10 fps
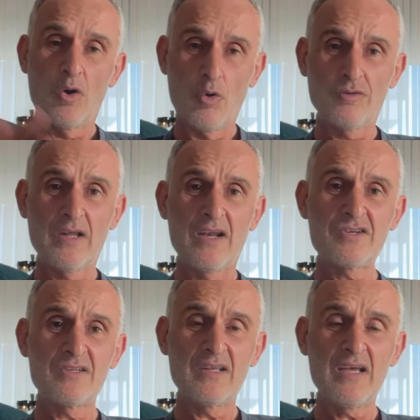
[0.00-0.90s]
Onun
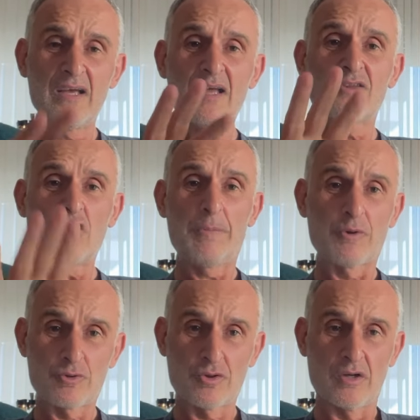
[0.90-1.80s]
haricinde
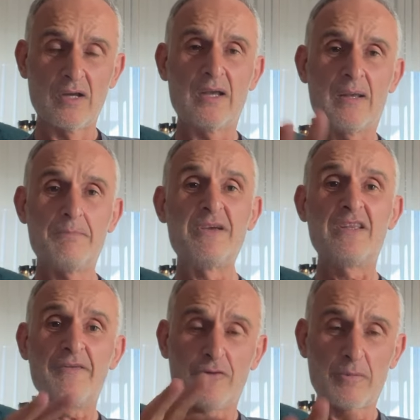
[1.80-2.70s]
topunuzu
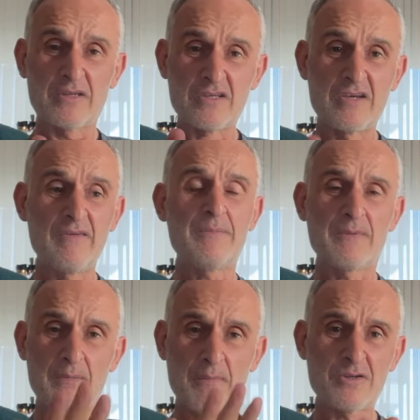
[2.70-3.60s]
PDF formatını çevirip
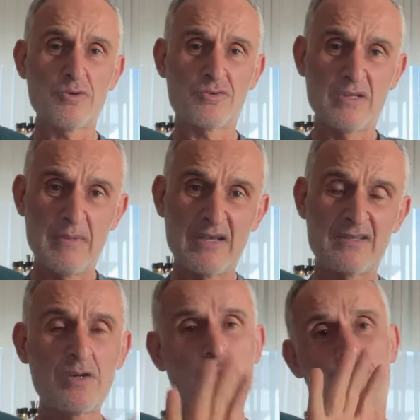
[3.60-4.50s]
masa
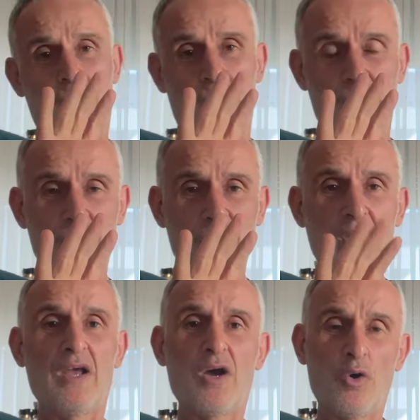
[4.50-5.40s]
bilgisayara koyuyorsunuz.
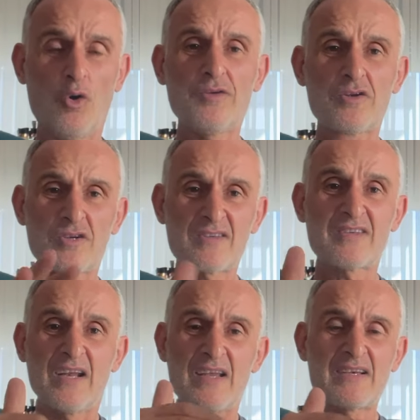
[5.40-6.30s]
Ondan sonra
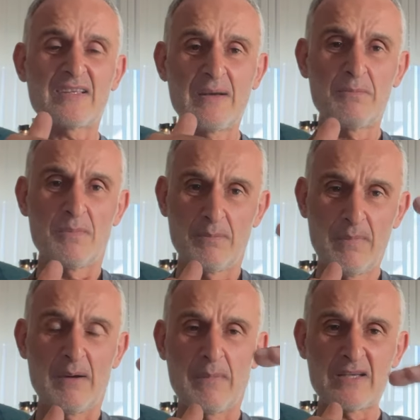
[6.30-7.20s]
sırayla zaten
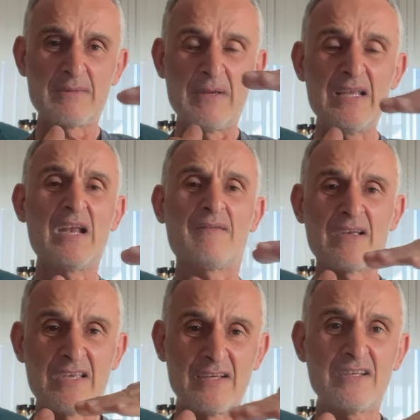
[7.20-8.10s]
bazı bilgiler var.
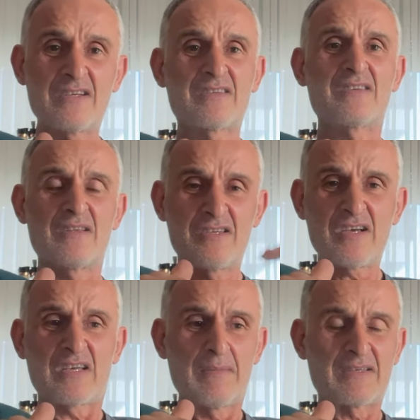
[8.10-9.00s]
Girdikçe size
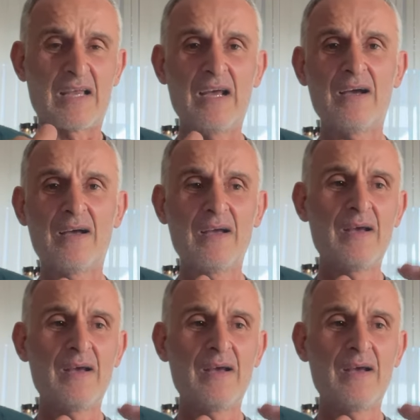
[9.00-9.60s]
diyecek ki mesela